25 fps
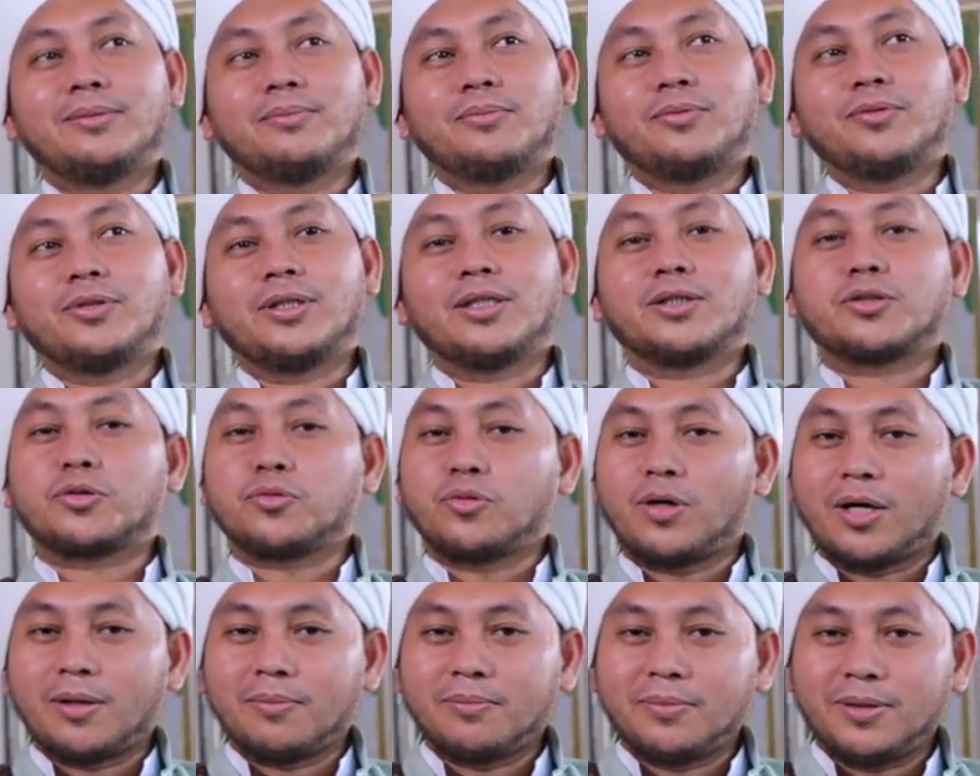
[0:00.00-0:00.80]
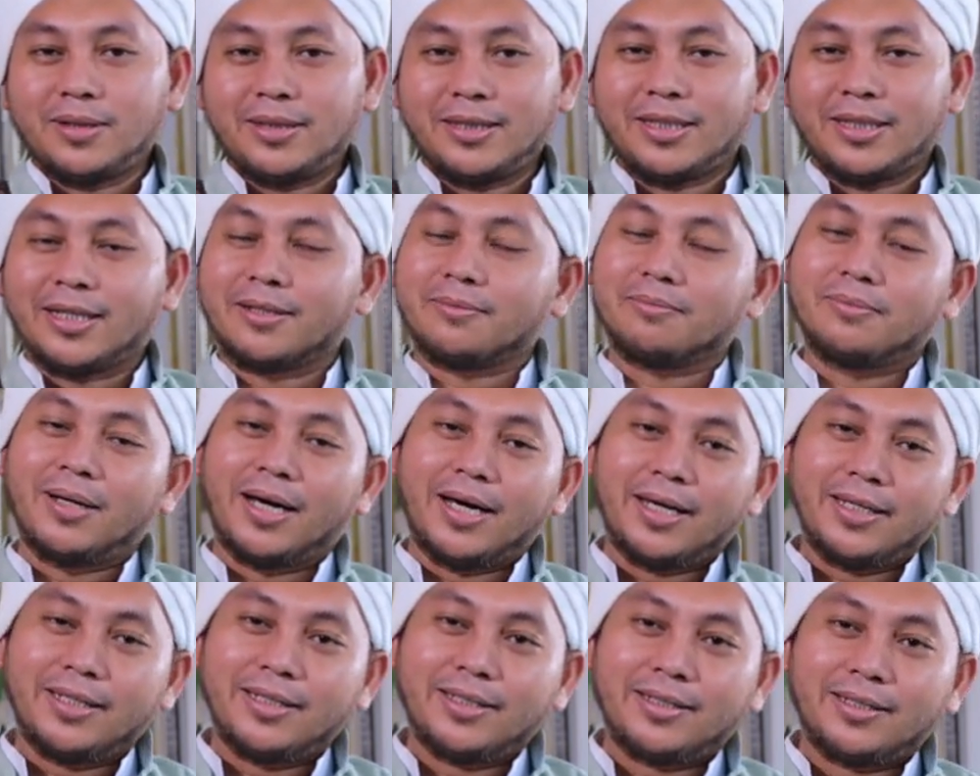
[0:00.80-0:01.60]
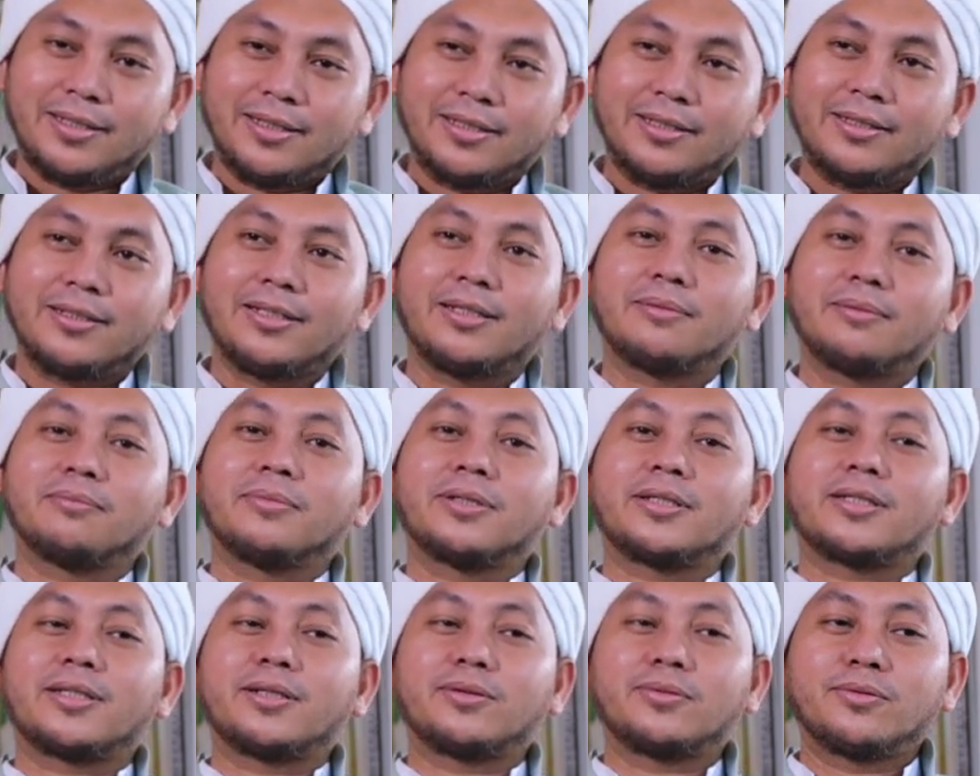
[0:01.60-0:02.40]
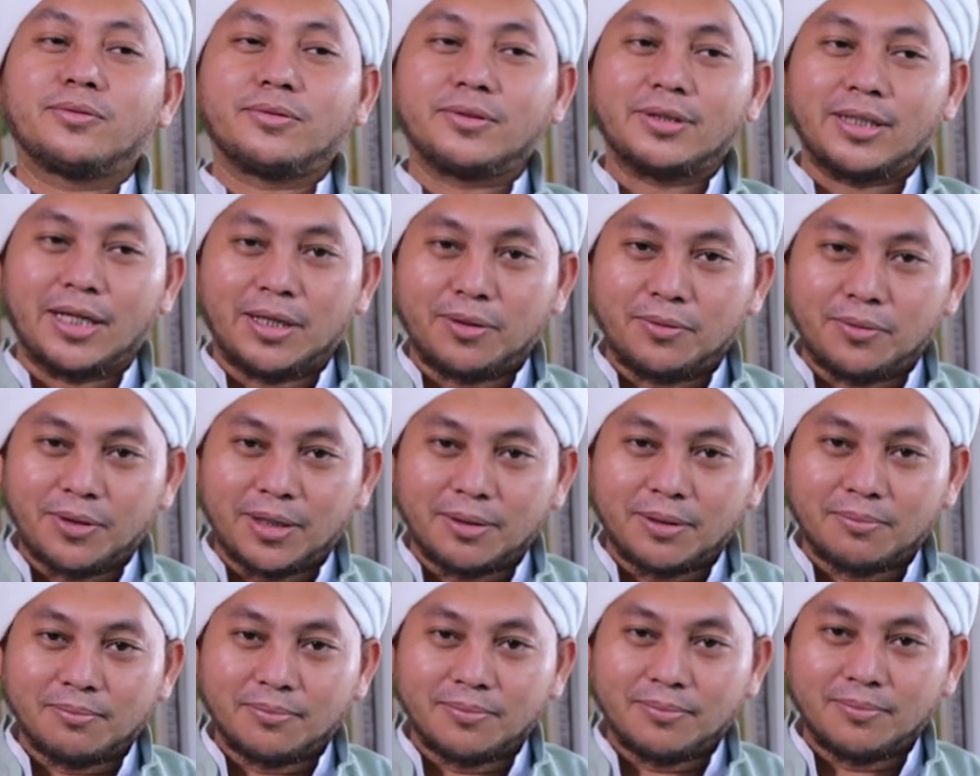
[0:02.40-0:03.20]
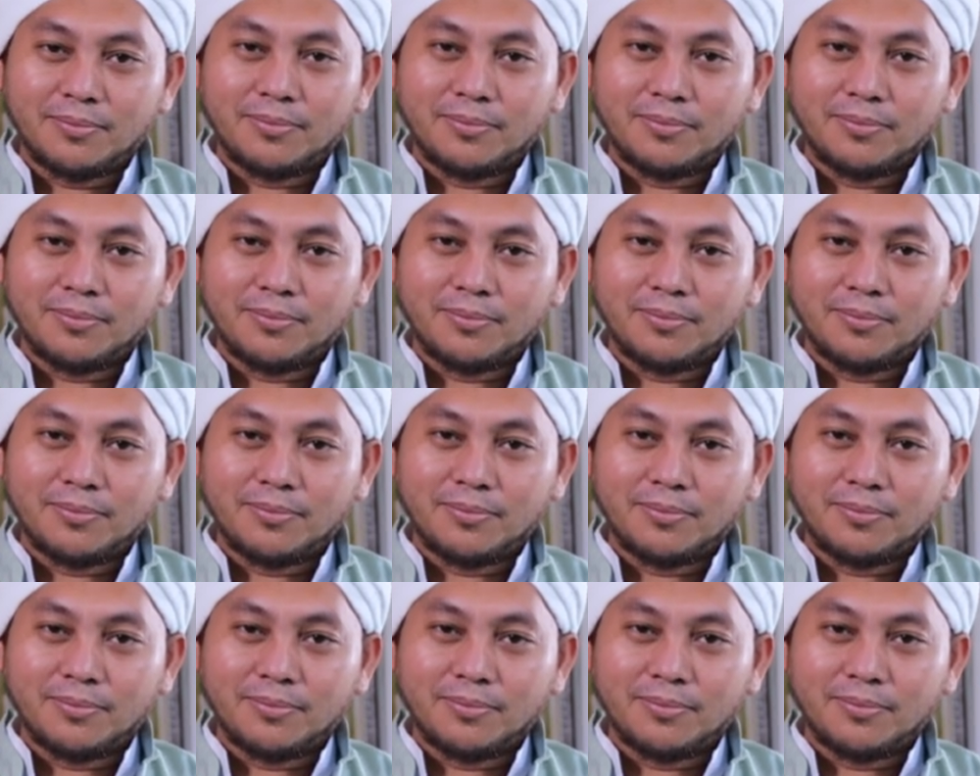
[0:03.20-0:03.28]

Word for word: punya suami yang baik, yang bertanggung jawab,